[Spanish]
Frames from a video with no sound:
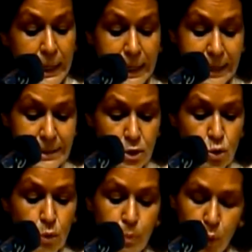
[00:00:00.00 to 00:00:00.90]
El
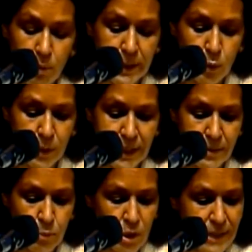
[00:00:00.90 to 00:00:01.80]
acceso público y
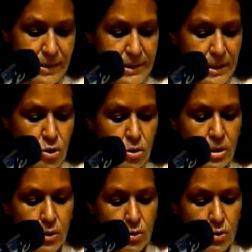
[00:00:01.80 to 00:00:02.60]
la democratización